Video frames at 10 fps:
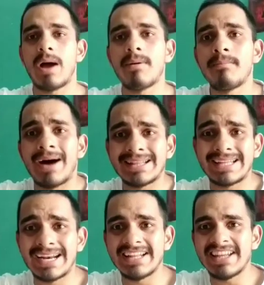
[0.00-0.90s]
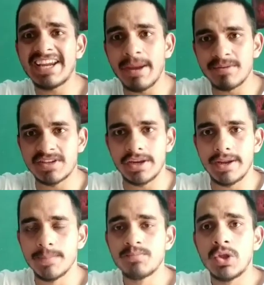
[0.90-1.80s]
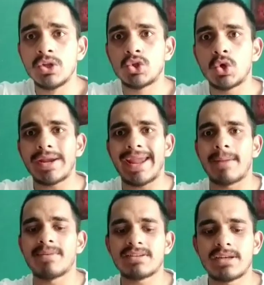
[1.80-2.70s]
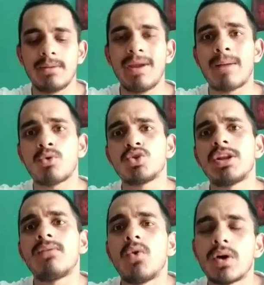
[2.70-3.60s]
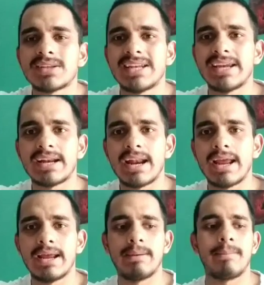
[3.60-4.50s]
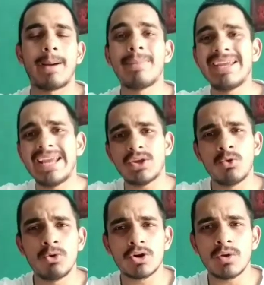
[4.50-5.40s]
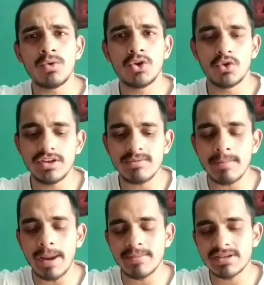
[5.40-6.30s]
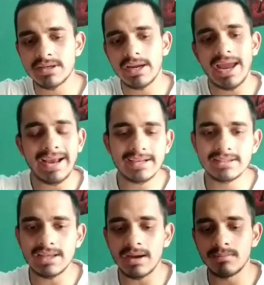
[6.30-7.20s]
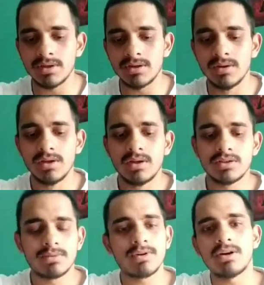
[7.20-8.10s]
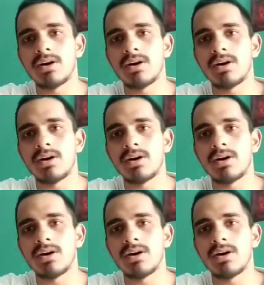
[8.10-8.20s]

अब हम बात कर रहे थे केमिस्ट्री की तो केमिस्ट्री में आपको उतना फोकस नहीं करना है अब मैं ये क्यों बोल रहा हूं क्योंकि जब आप केमिस्ट्री का एग्जाम जब